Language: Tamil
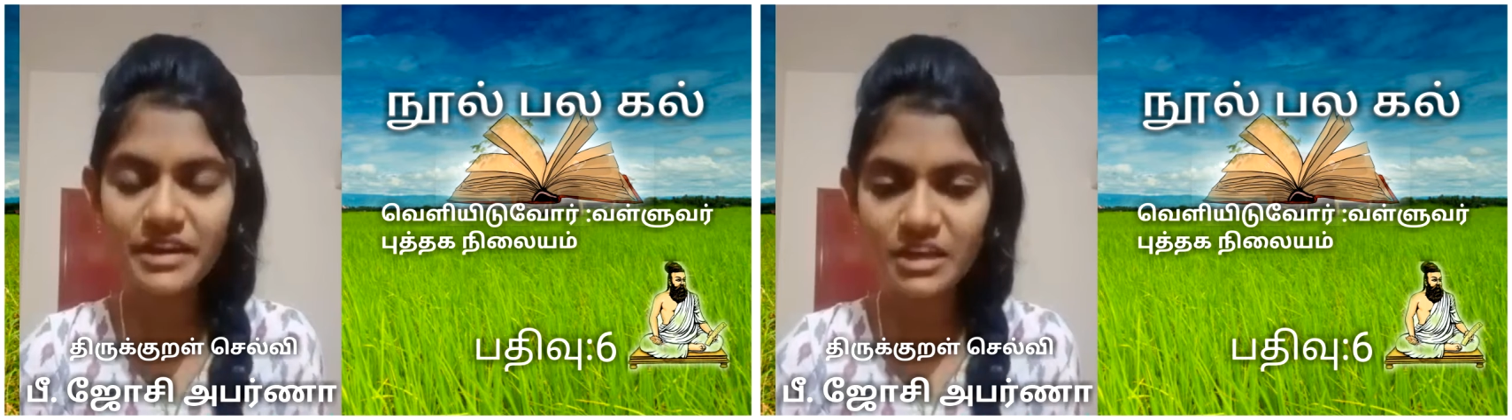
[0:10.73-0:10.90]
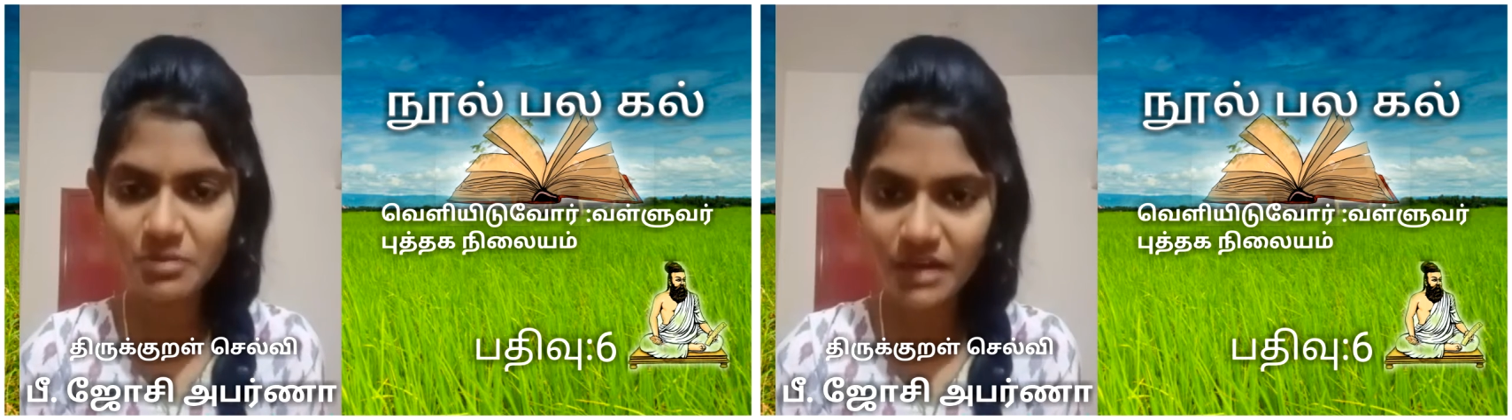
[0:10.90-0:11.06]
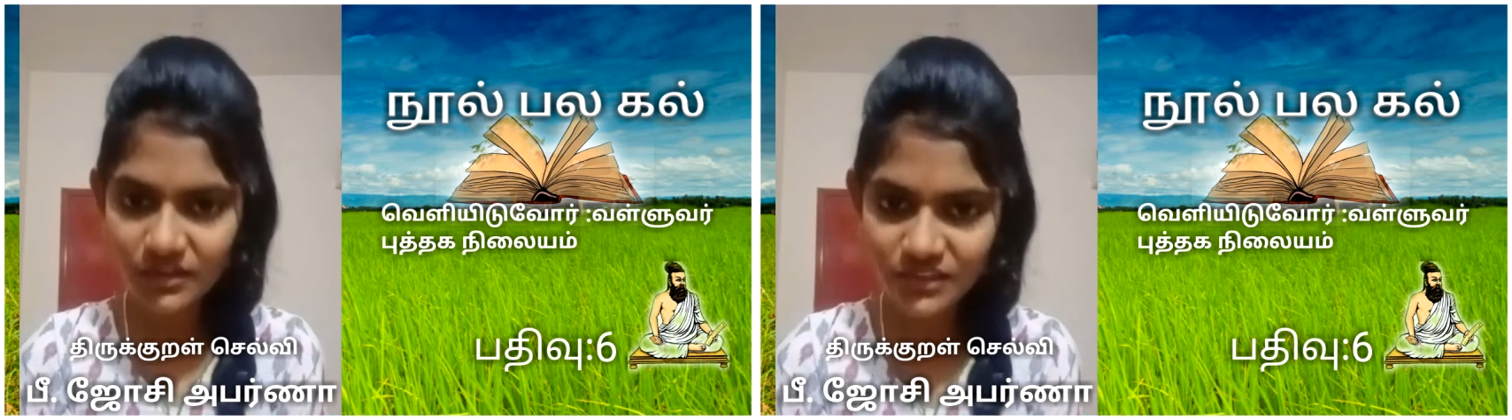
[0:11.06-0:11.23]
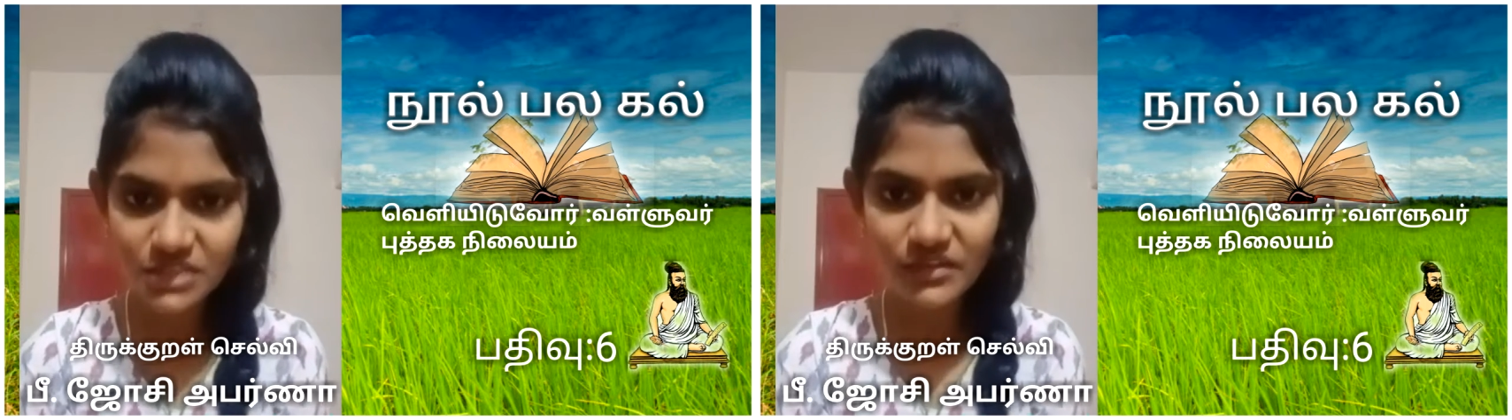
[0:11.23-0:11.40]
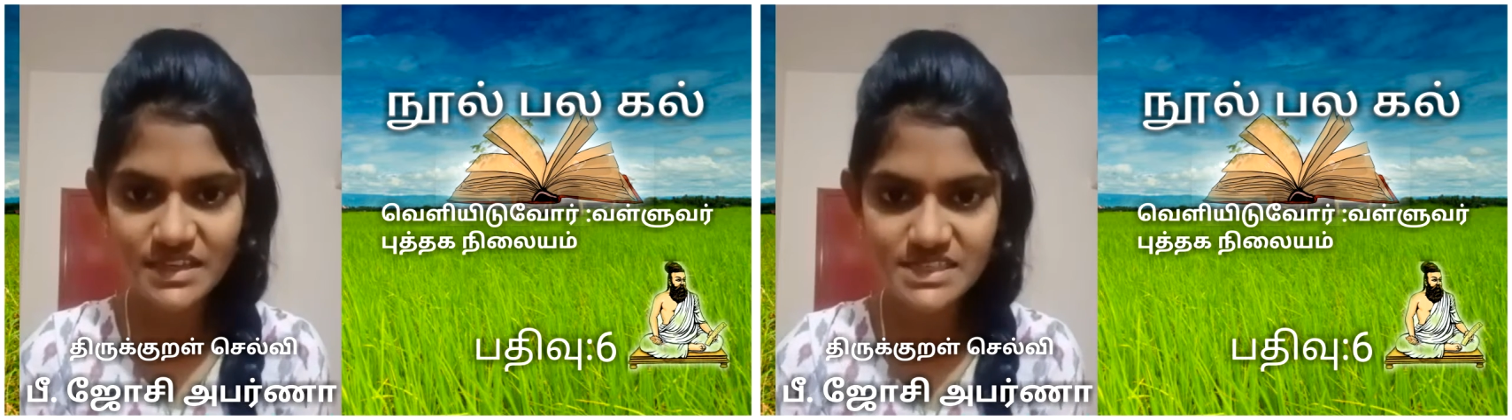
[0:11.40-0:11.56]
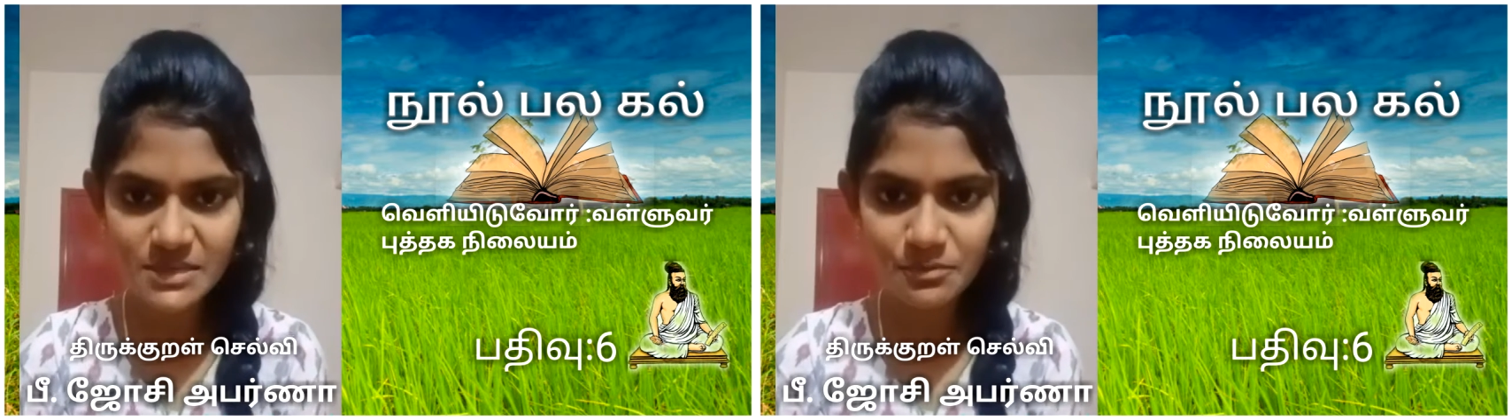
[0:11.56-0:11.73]
பக்கமாவது
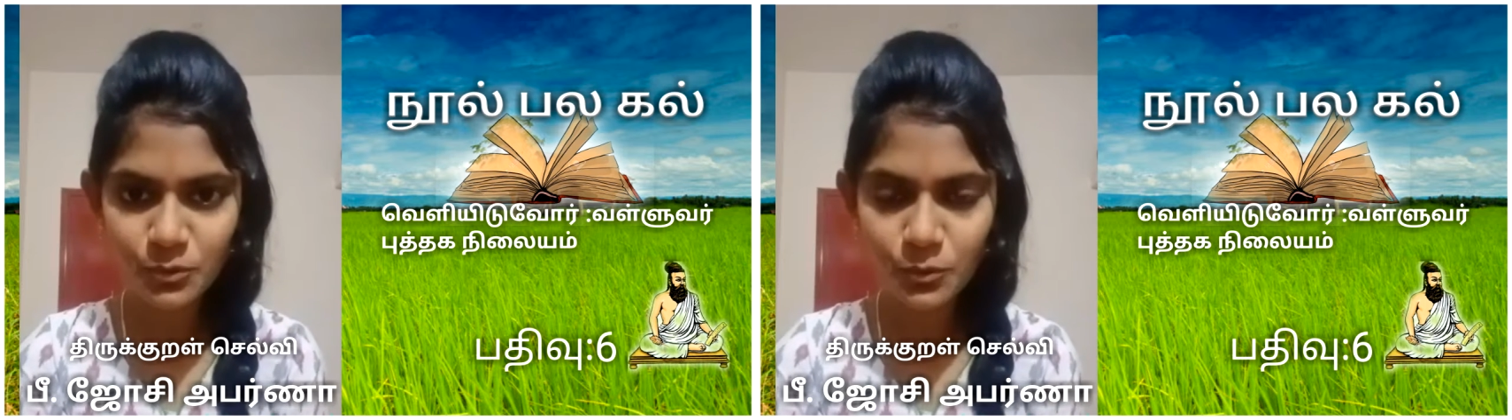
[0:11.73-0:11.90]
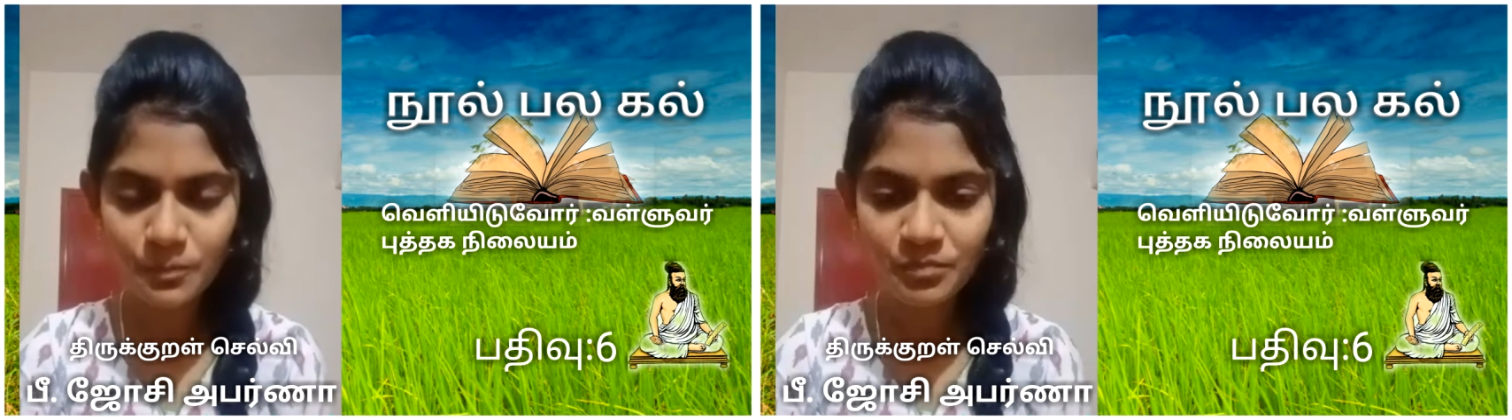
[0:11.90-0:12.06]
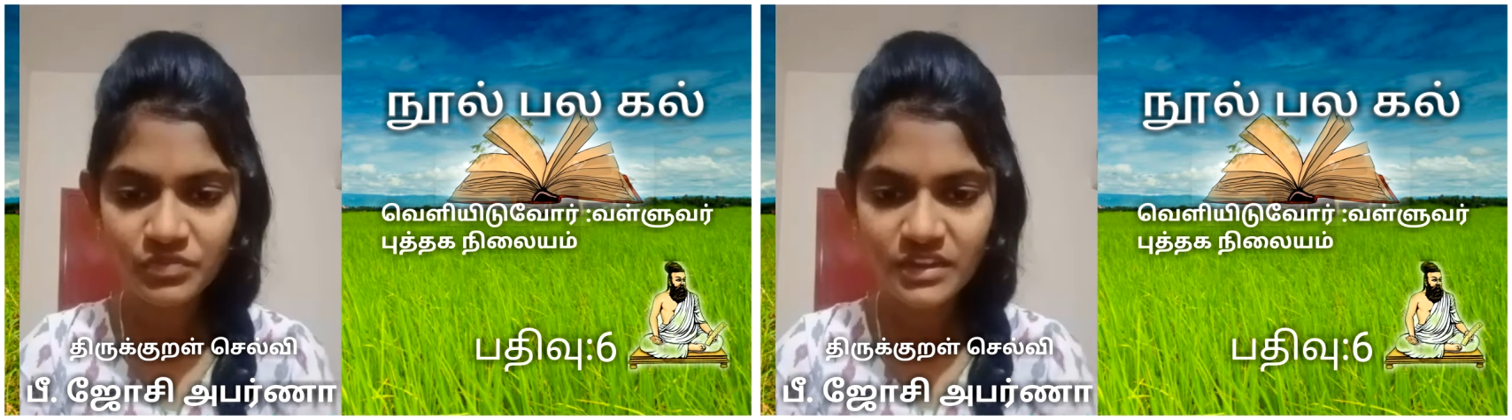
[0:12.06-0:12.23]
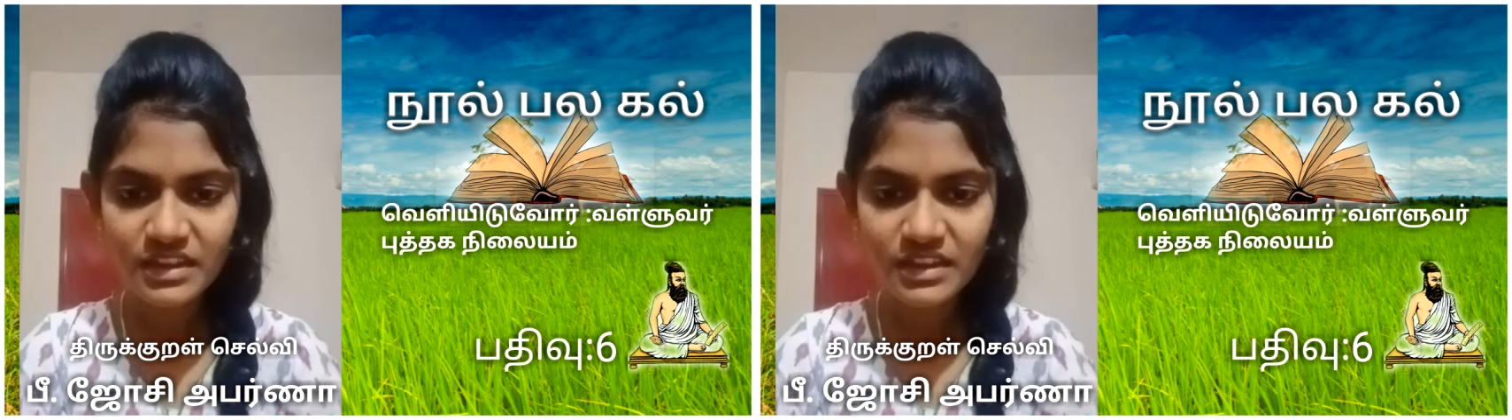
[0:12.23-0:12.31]
வாசிப்போம்